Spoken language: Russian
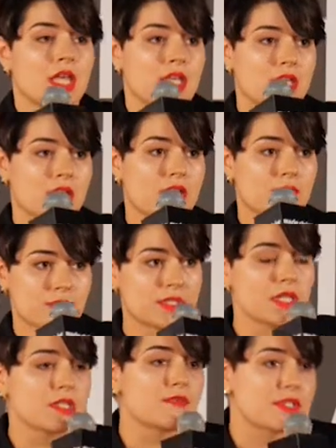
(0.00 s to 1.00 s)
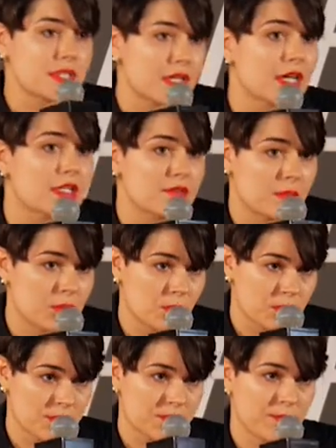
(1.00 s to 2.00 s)
И вот здесь возникает
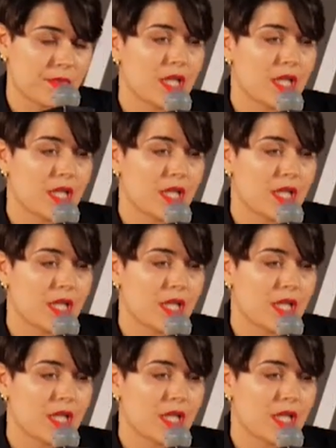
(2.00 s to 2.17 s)
вопрос.